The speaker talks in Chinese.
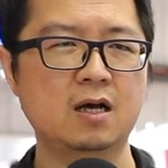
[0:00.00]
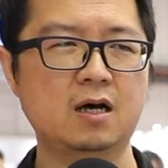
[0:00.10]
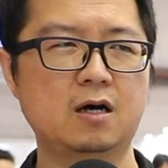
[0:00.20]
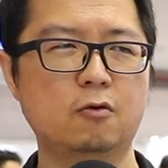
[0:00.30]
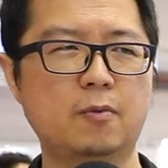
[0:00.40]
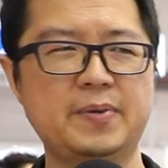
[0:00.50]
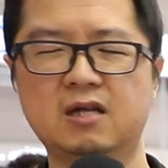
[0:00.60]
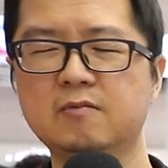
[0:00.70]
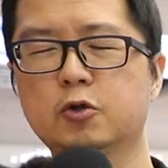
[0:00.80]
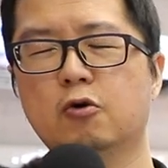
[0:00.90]
呃，我不
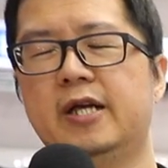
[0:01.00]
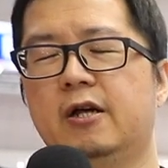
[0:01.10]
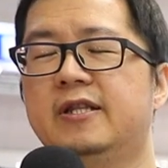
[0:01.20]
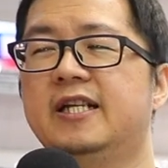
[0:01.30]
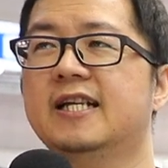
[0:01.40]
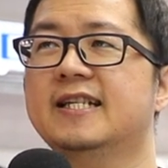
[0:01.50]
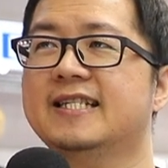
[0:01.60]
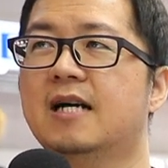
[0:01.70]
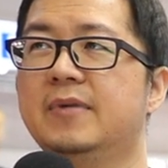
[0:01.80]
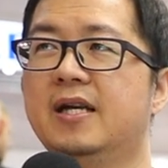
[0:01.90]
要那么多 LED 灯在
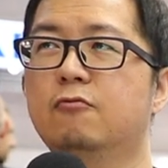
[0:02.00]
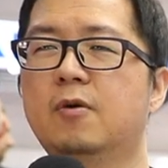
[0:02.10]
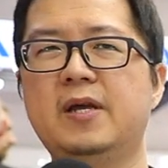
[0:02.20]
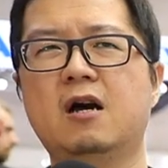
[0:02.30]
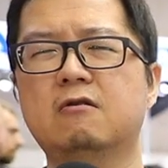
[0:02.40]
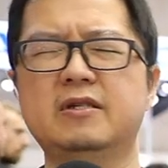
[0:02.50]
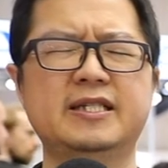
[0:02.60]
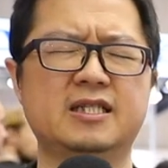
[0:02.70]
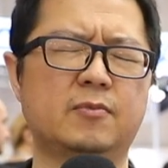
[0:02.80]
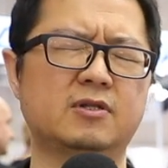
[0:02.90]
上面，我不要一
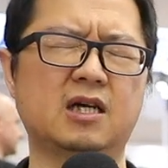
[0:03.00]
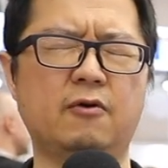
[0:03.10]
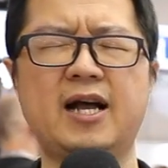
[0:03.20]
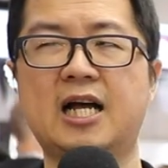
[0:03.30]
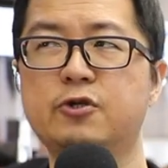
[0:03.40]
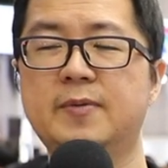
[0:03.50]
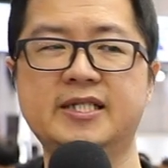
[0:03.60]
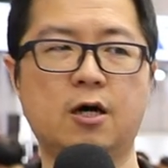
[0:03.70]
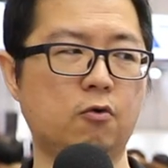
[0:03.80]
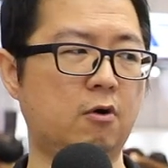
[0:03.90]
些什么额外 RGB
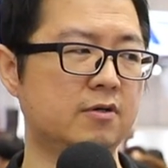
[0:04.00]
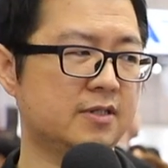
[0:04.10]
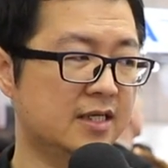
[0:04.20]
效果。